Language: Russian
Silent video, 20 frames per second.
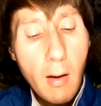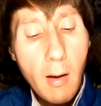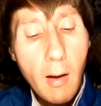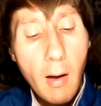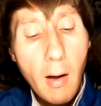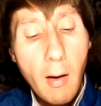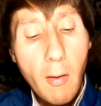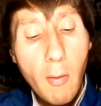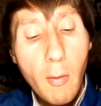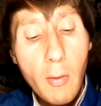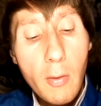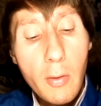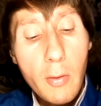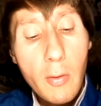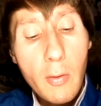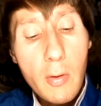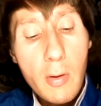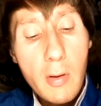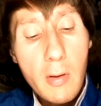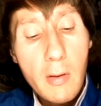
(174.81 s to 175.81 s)
а он
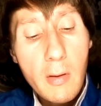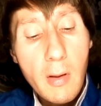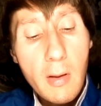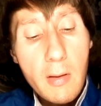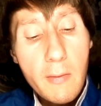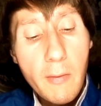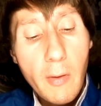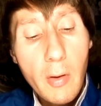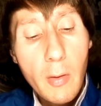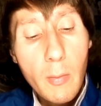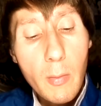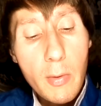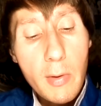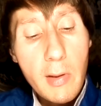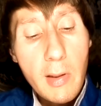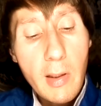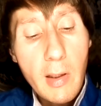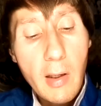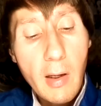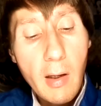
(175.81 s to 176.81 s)
тоже на своем
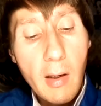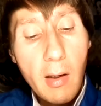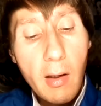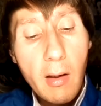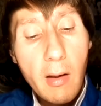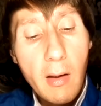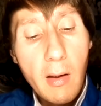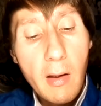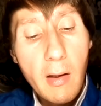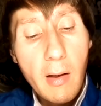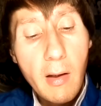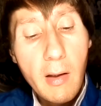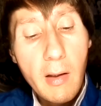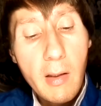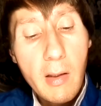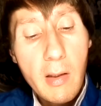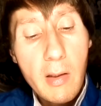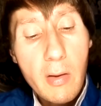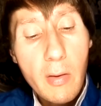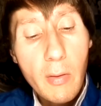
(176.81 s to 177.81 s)
узле а, а,
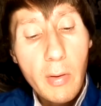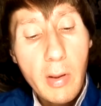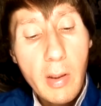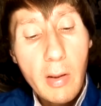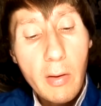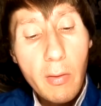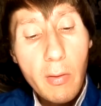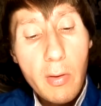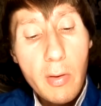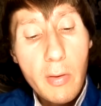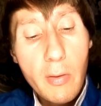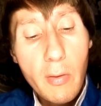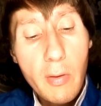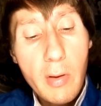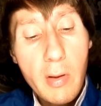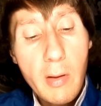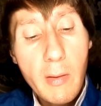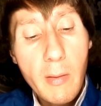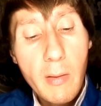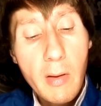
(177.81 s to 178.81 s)
решетки, то есть
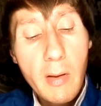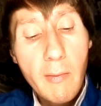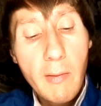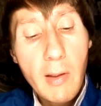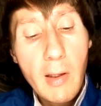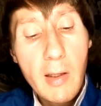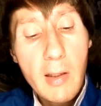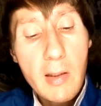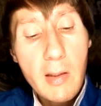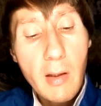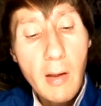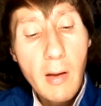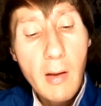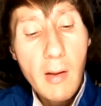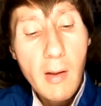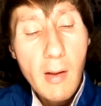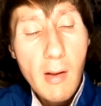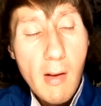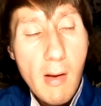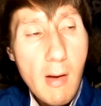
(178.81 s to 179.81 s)
тоже является
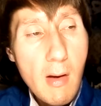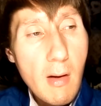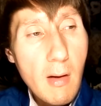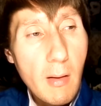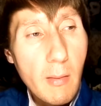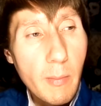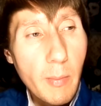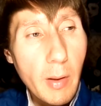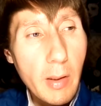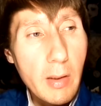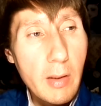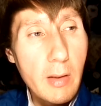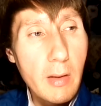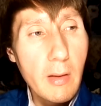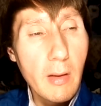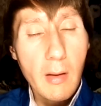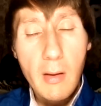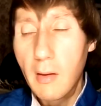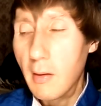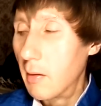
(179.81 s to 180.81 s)
под
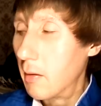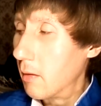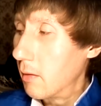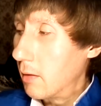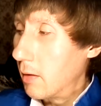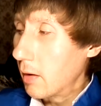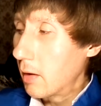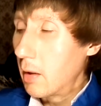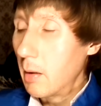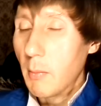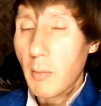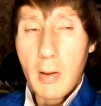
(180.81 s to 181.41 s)
таким